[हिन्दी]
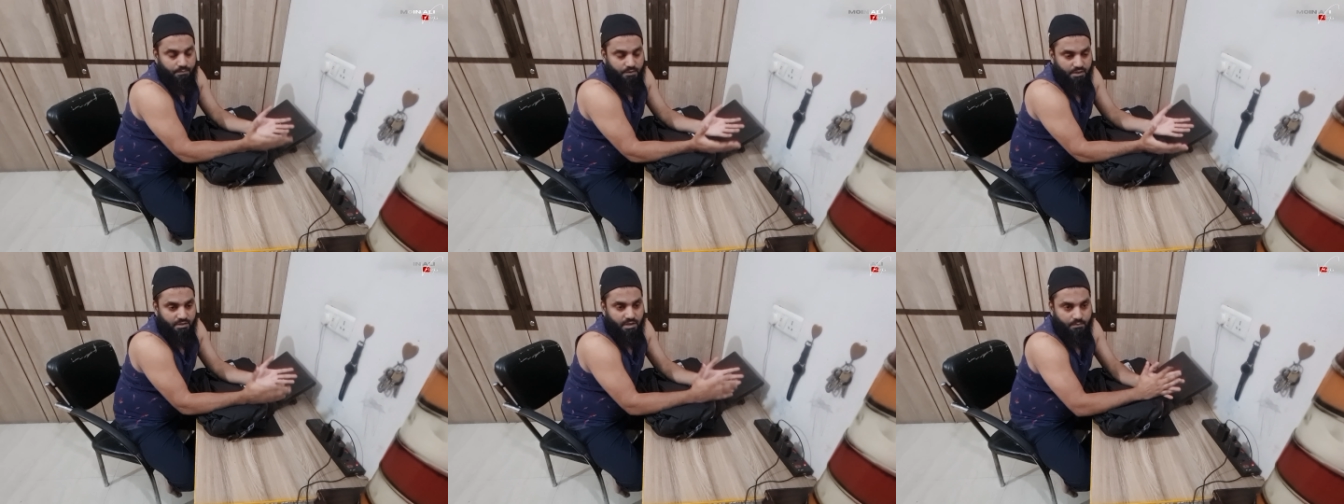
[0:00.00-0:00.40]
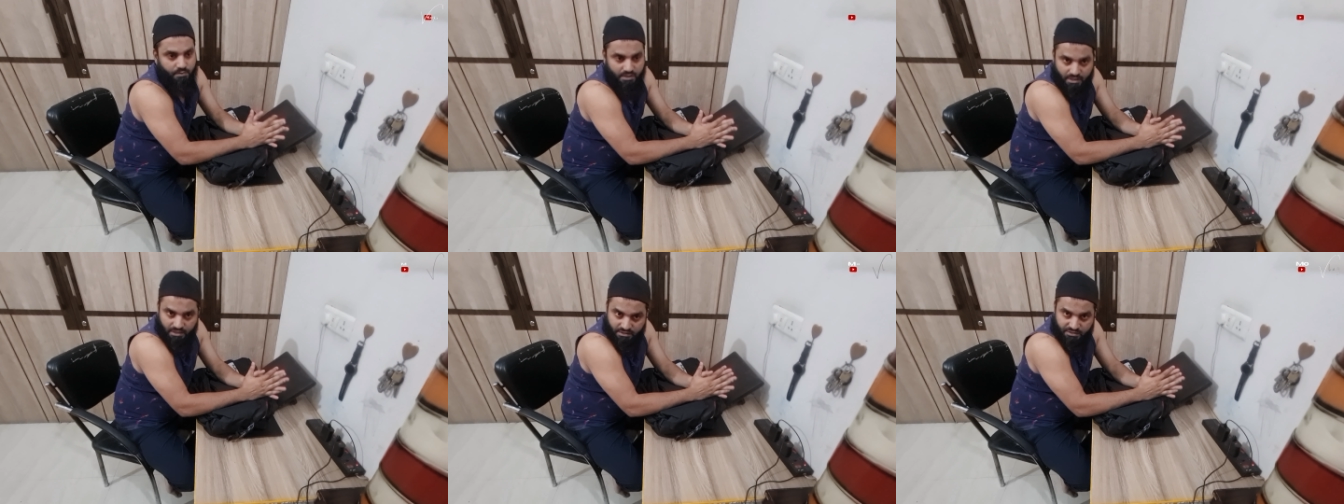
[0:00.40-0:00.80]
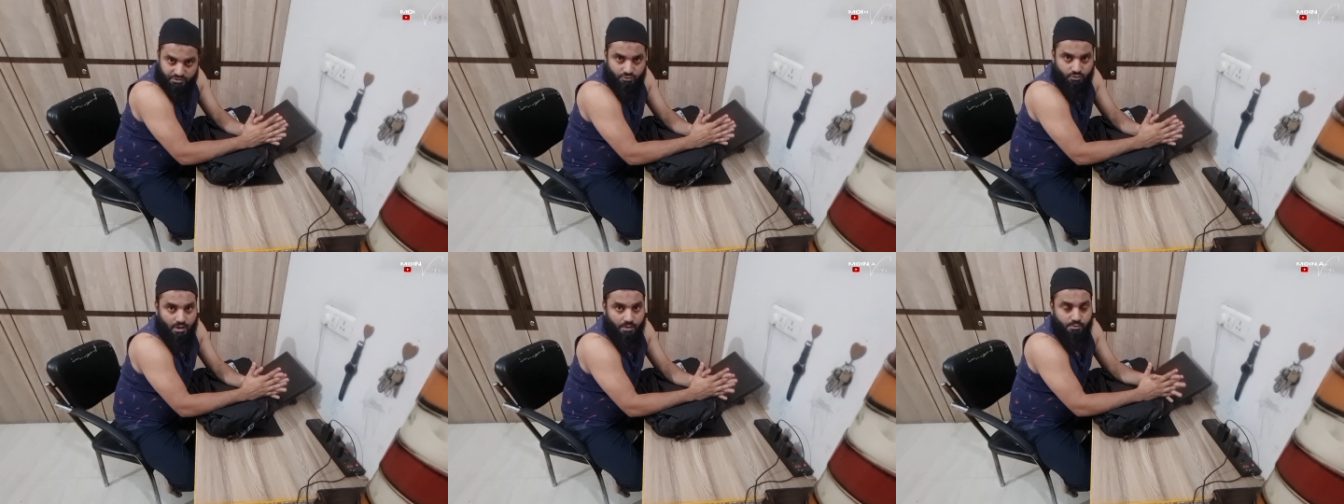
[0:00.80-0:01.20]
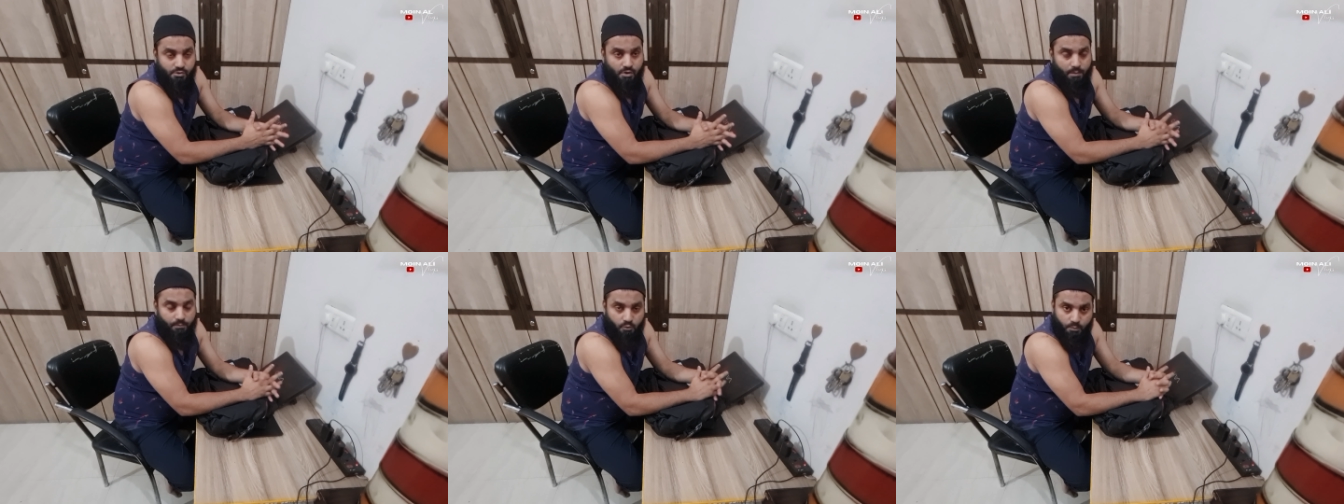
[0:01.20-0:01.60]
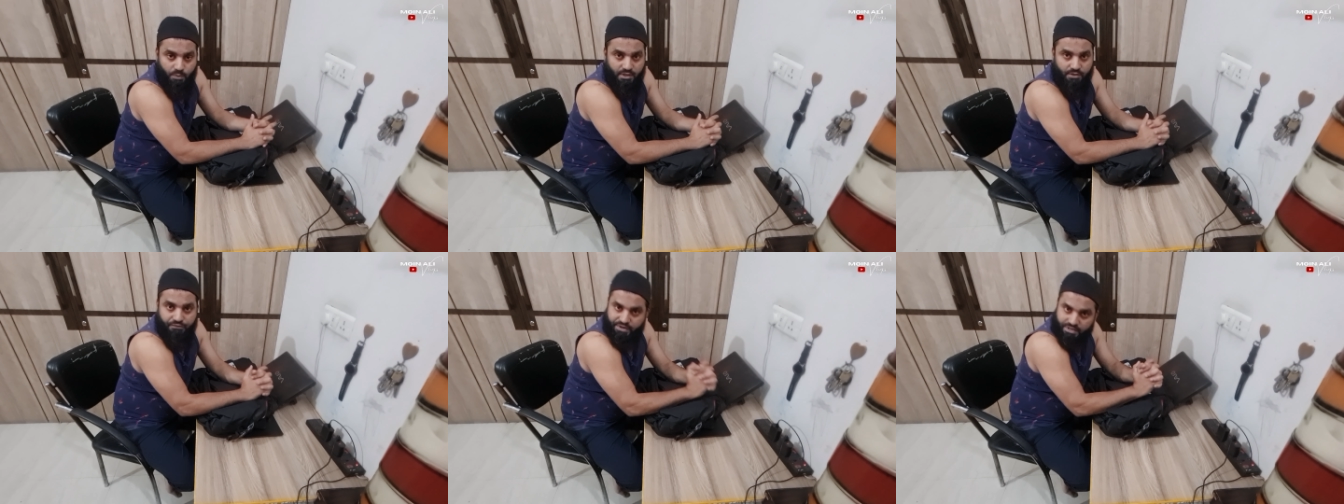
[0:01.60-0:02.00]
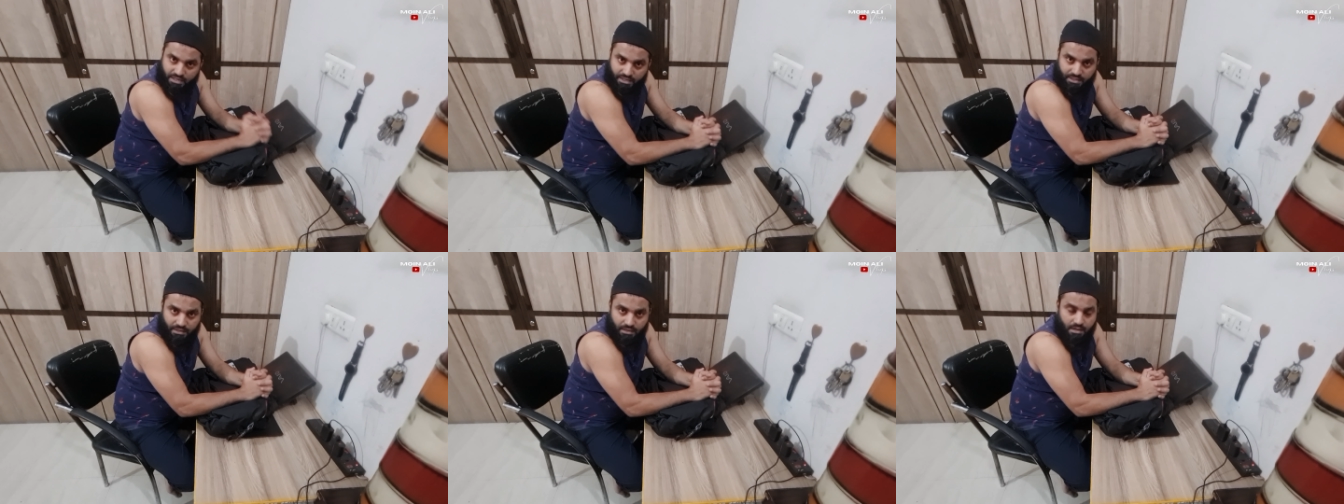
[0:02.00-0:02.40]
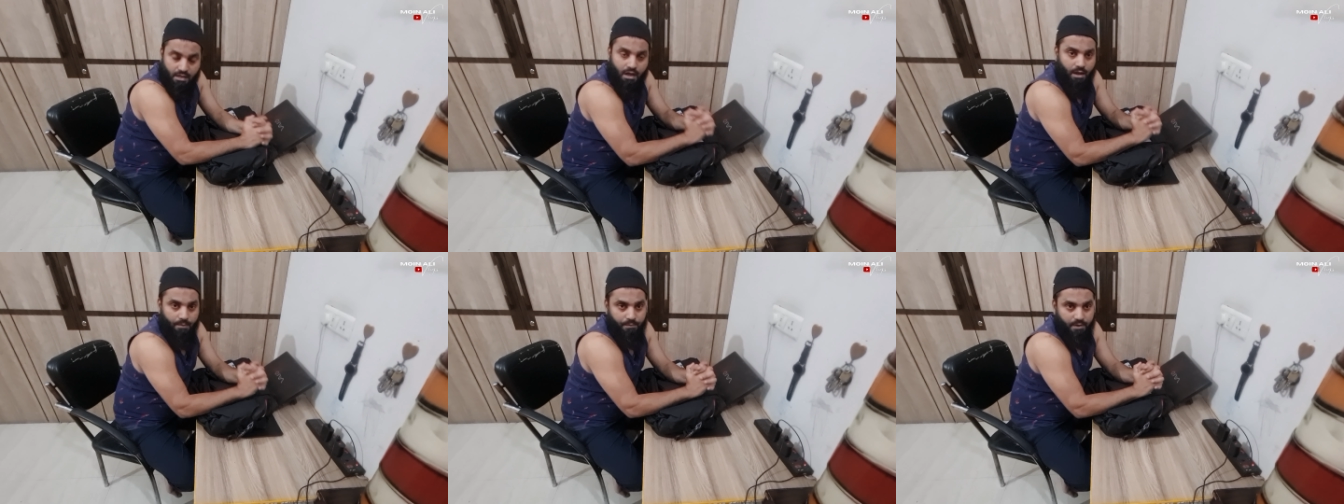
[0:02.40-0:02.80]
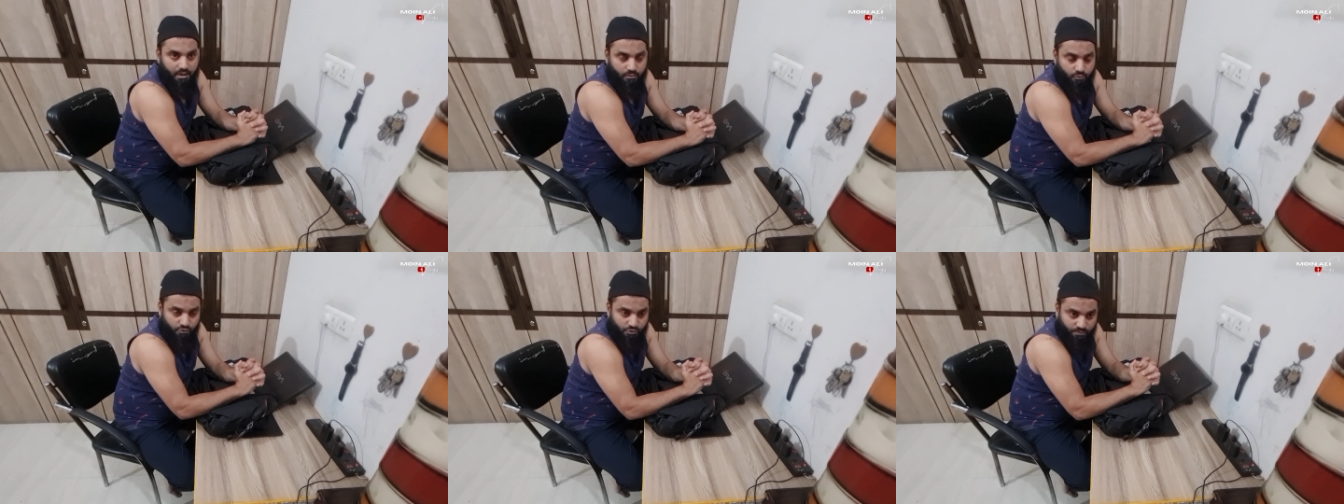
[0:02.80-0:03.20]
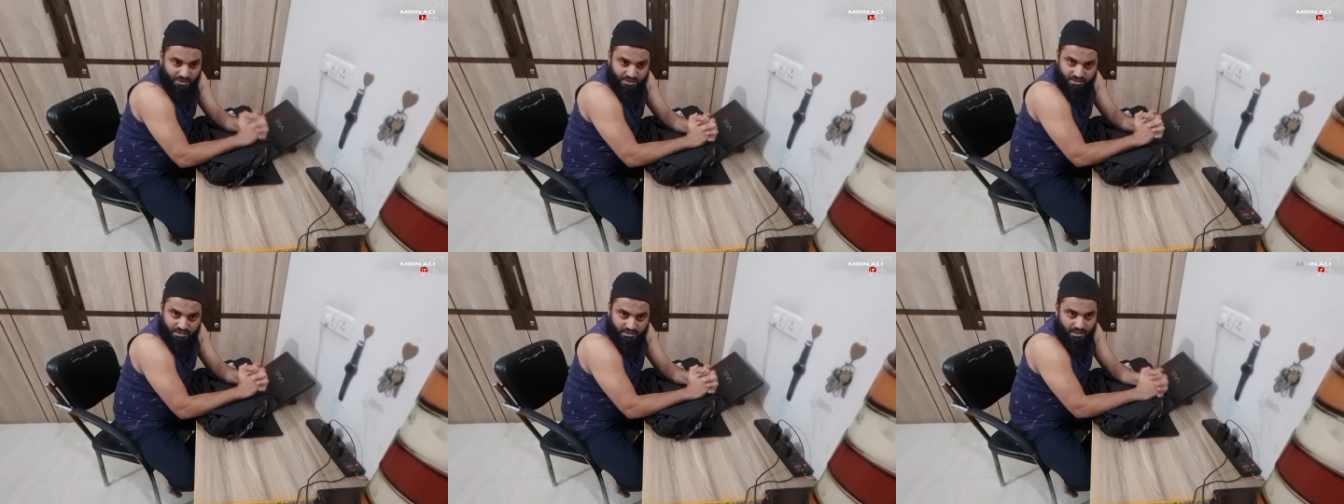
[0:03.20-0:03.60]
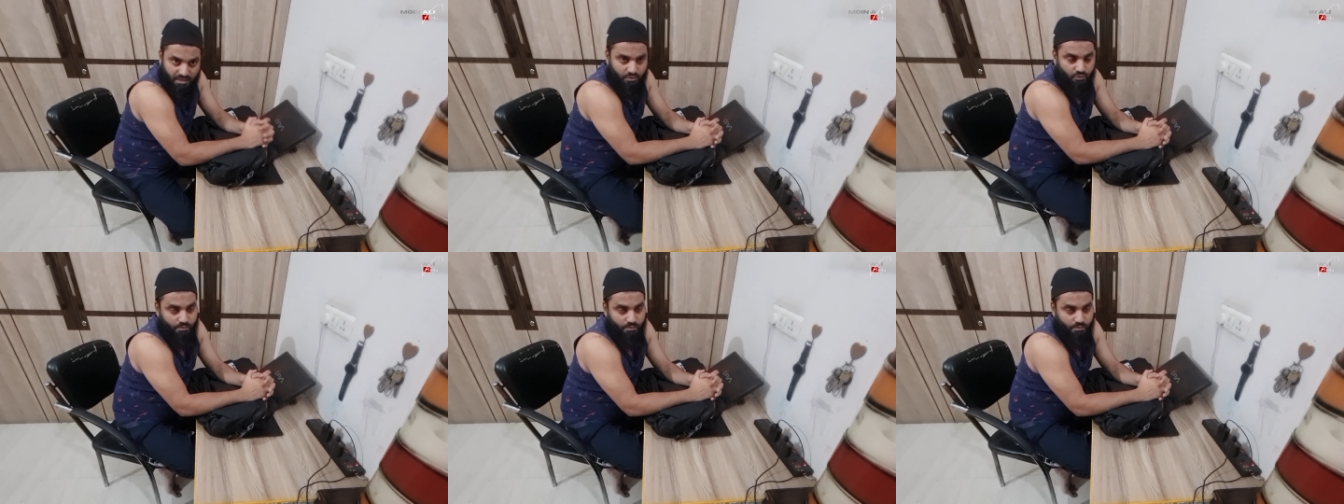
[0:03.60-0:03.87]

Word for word: अपने हिसाब से देख लीजिए जो आप जो आपको बेनिफिट लगे आपका कुछ बच सकता है